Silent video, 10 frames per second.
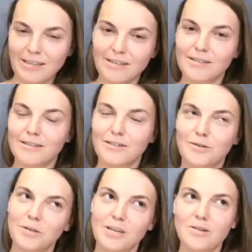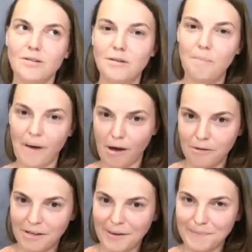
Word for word: a z, z drugiej strony pełnia.